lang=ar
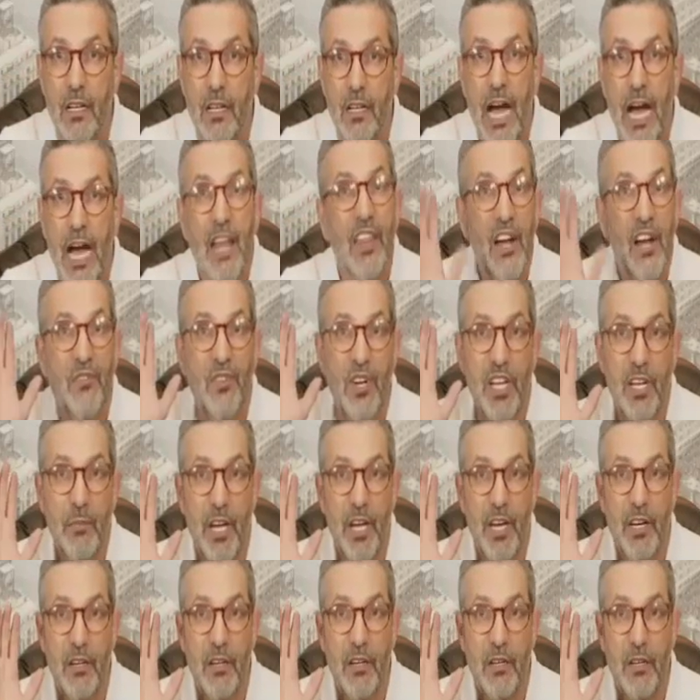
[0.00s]
اضعف
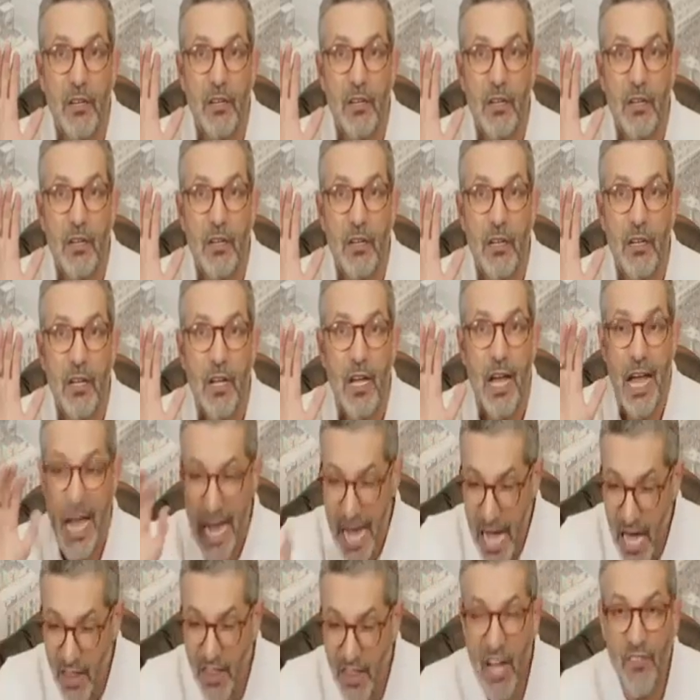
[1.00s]
الايمان
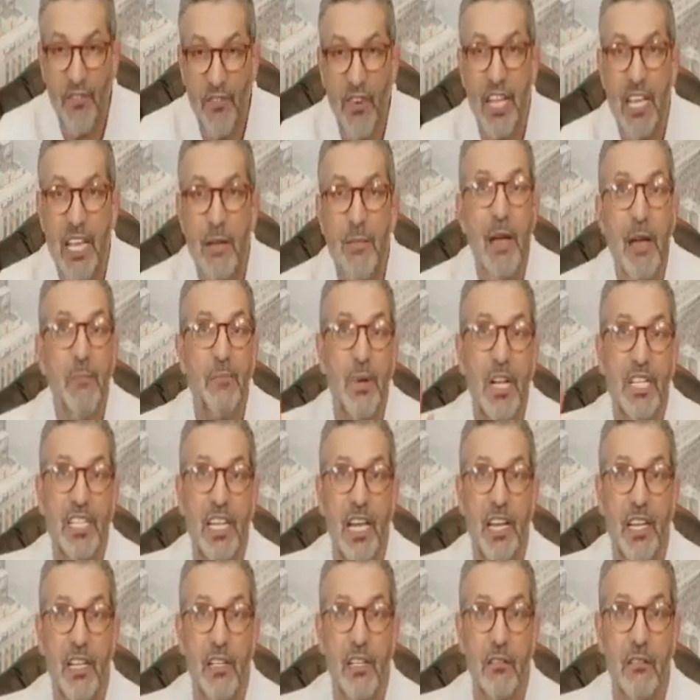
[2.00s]
اضعف الايمان
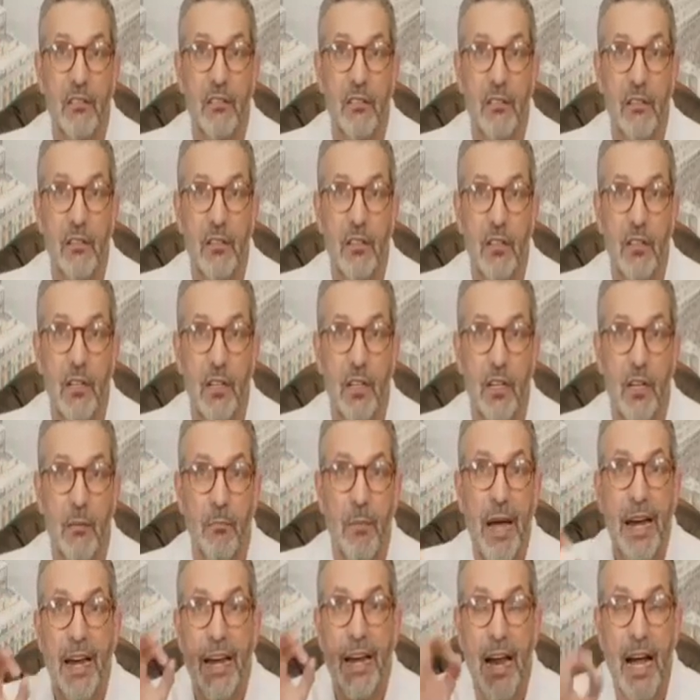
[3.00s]
بلساني
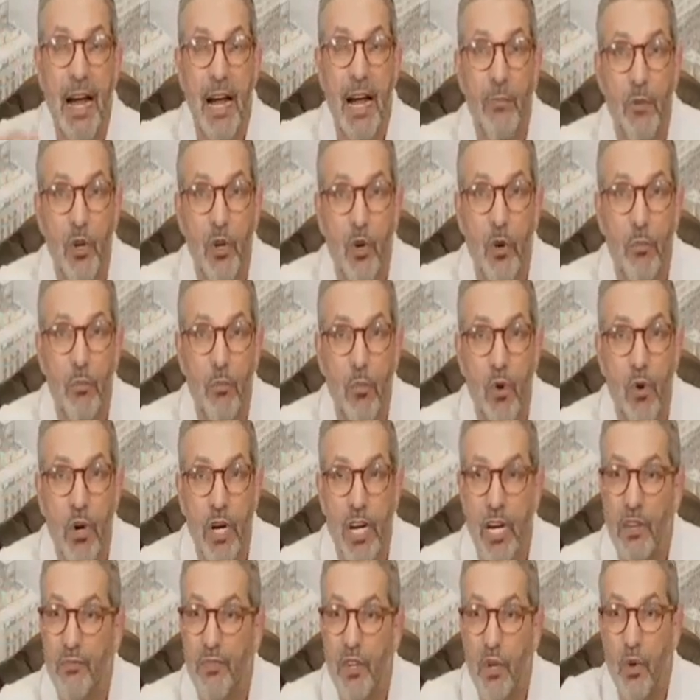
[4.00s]
من راى منكم
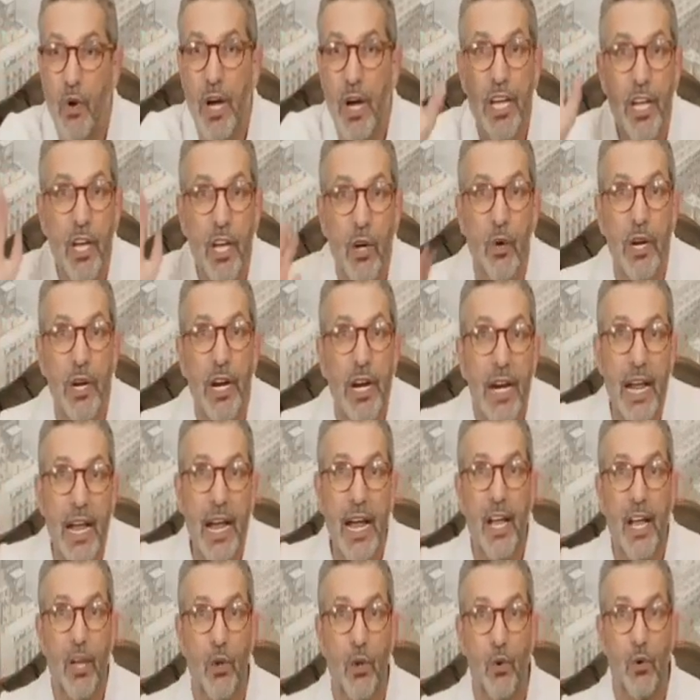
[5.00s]
منكرا فليغيره ورانا
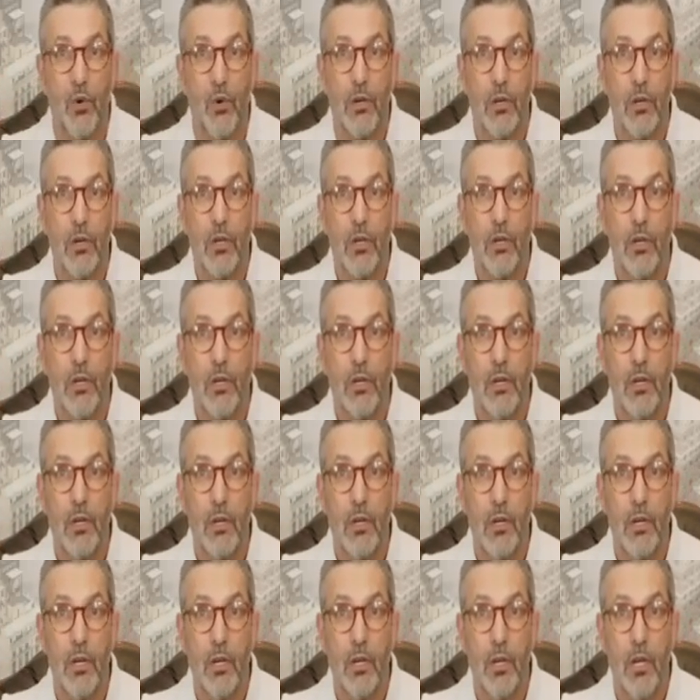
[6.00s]
غيره
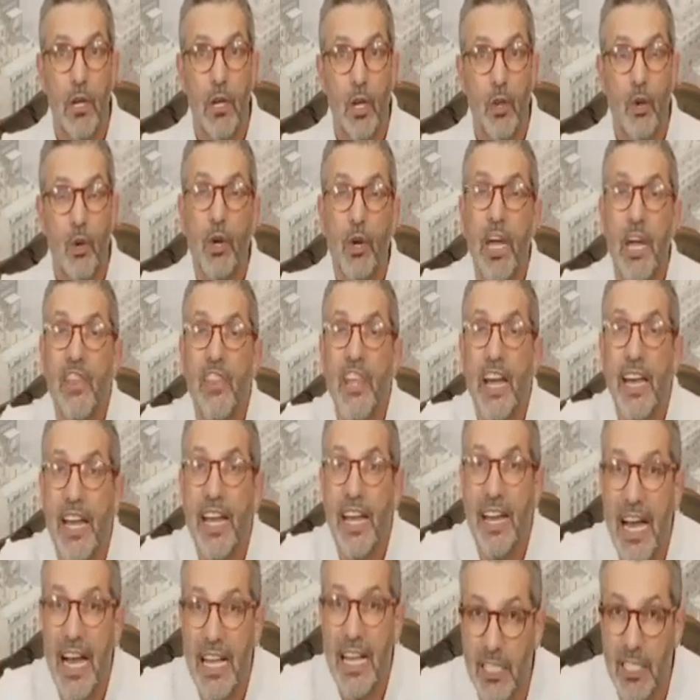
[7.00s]
درك اذا
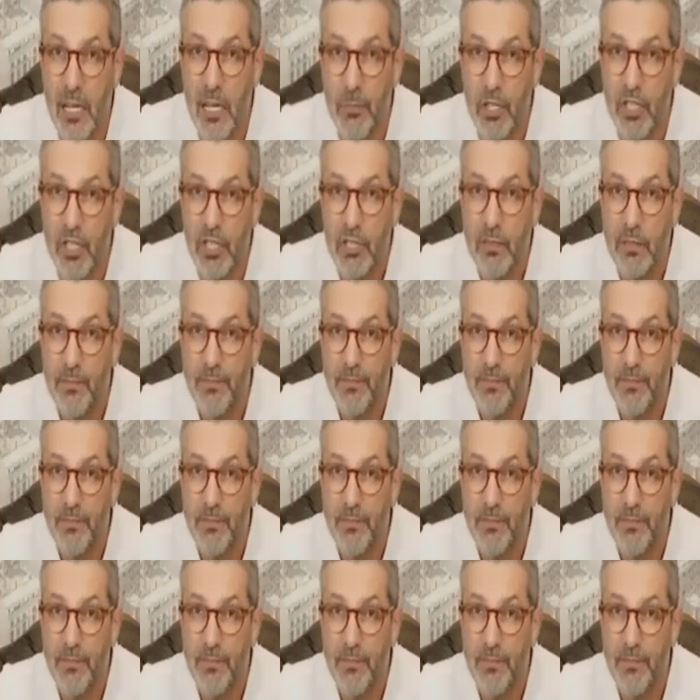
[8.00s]
كان اصبت